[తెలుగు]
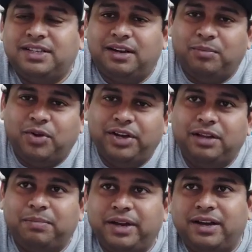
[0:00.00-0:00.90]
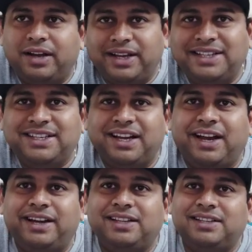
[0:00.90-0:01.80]
చాలా బాయిలర్ ప్లేట్ లాగా ఈజీగా
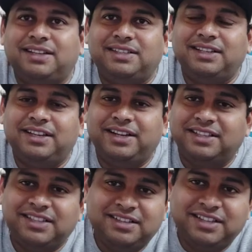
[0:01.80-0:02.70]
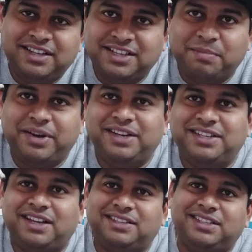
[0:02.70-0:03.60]
హ్యాండిల్ చేస్తుంది కన్సర్న్స్ అన్ని సపరేట్
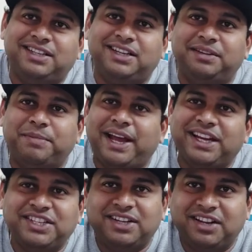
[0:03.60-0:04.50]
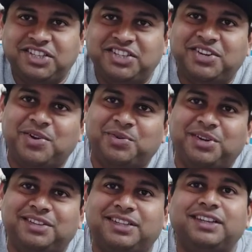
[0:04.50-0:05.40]
చేస్తుంది ప్యాకేజ్ చాలా చిన్నగా
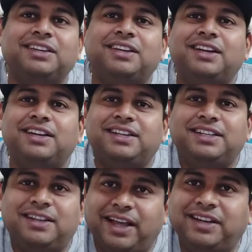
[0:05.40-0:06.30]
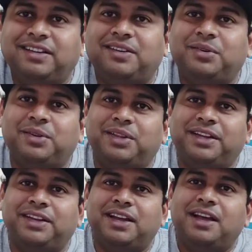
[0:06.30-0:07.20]
ఉంటుంది లైటర్
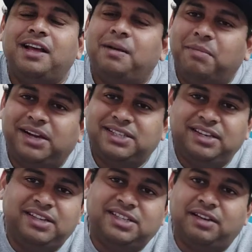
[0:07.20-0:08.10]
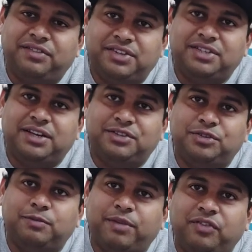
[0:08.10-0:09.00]
ఉంటుంది బగ్స్ని ఈజీగా ఫిక్స్
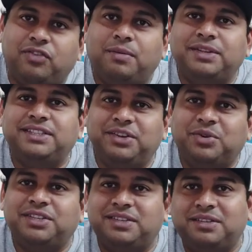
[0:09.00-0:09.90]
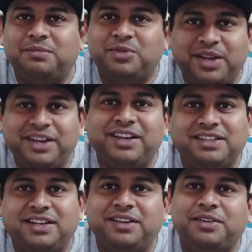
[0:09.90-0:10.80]
చేయొచ్చు పెర్ఫార్మెన్స్ ఈకో సిస్టమ్ అన్నీ
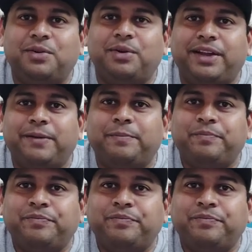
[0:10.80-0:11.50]
నీట్గా ఉంటాయి